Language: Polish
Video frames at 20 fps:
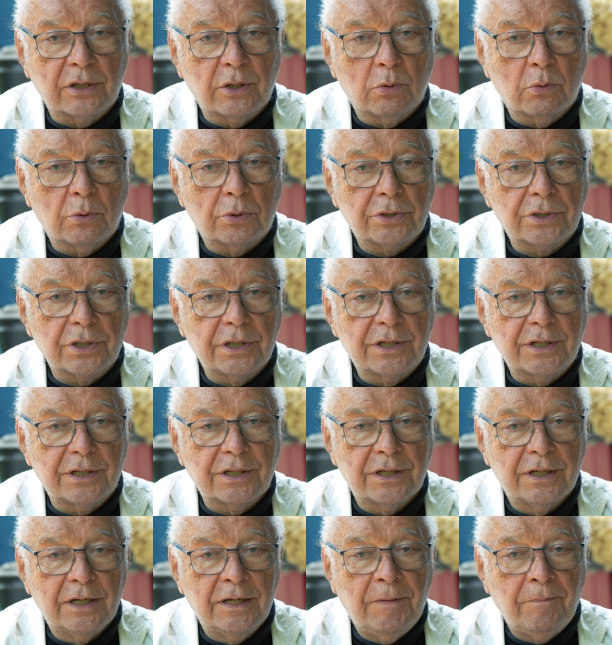
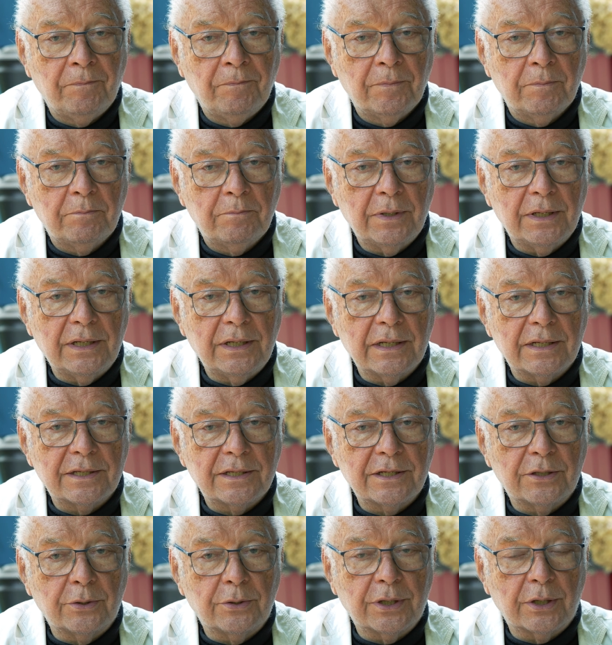dołączyć
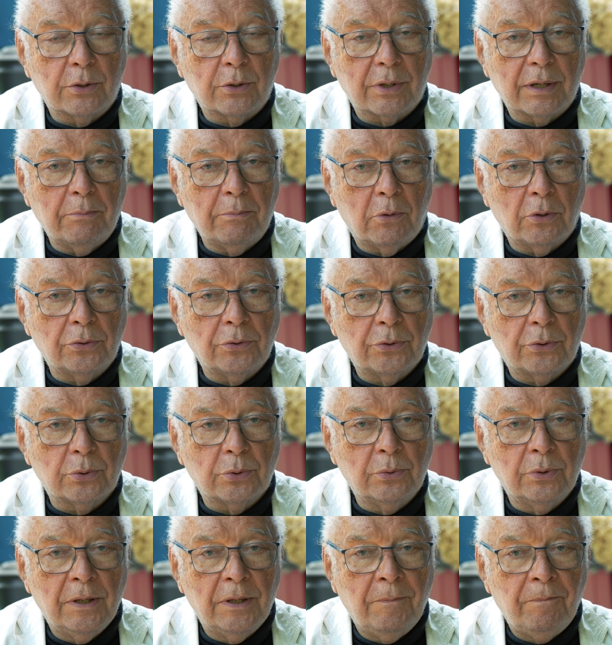pieniędzy do jego
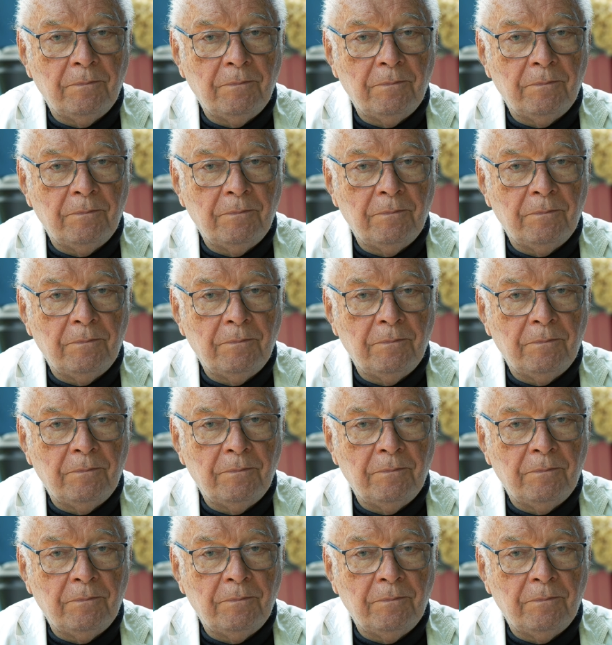remontu.